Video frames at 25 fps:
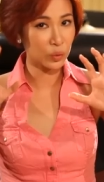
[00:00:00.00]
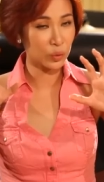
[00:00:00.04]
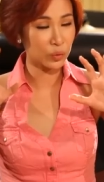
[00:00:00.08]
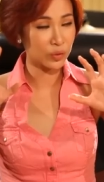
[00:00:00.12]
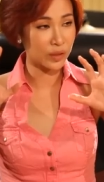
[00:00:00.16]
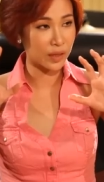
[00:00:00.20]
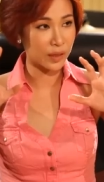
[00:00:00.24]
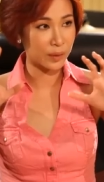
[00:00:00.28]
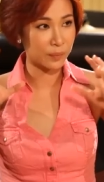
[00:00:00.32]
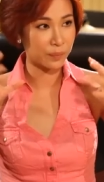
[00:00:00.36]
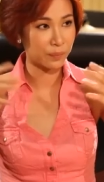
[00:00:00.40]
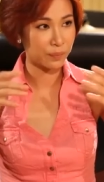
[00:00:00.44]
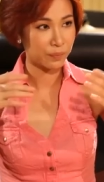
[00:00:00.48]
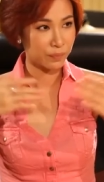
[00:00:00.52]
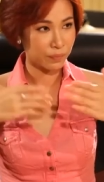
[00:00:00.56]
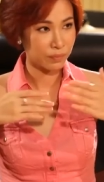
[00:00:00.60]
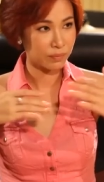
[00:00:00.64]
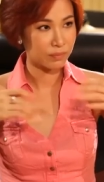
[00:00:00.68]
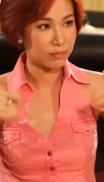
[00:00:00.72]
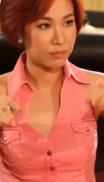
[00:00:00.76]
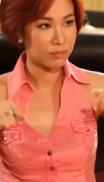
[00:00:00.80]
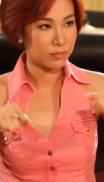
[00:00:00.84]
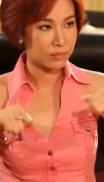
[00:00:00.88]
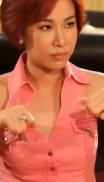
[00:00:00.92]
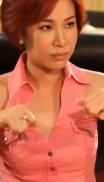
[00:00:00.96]
luôn là
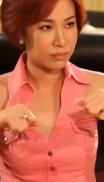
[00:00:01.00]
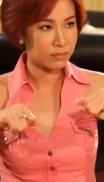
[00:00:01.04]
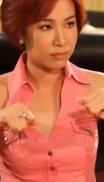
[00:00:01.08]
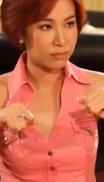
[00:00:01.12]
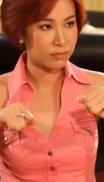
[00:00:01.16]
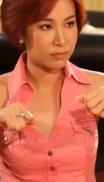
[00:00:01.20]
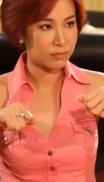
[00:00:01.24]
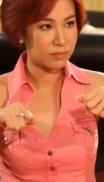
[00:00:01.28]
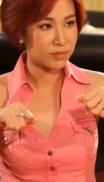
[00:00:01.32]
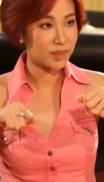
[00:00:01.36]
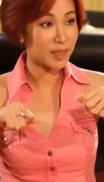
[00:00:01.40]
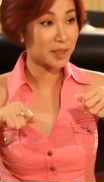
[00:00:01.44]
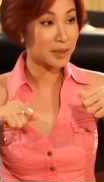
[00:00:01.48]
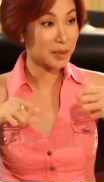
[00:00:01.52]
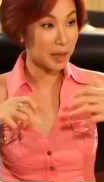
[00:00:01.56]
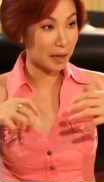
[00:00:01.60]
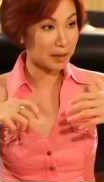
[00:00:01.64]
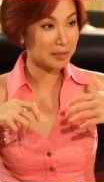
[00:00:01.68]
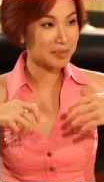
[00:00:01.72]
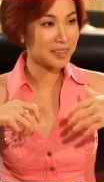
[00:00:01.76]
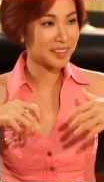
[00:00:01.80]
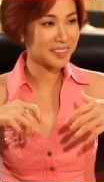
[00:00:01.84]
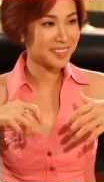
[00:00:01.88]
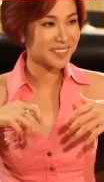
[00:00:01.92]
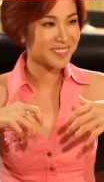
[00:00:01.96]
chân
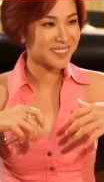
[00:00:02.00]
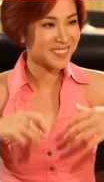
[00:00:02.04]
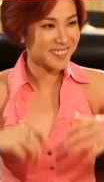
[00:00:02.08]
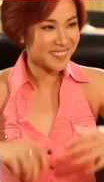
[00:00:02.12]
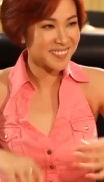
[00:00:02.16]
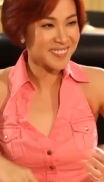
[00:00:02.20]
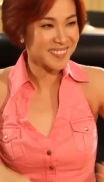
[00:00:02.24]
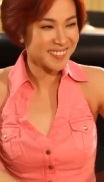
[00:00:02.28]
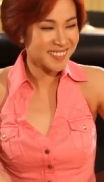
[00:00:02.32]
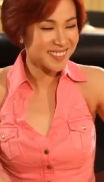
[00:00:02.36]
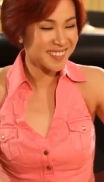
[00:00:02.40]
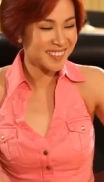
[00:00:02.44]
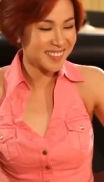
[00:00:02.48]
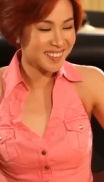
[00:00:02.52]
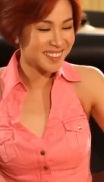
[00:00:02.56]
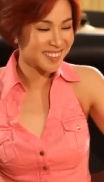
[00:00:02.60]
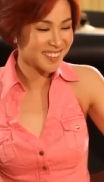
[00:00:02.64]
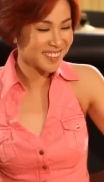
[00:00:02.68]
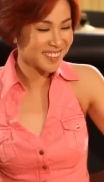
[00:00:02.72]
thật nhất dạ ừ.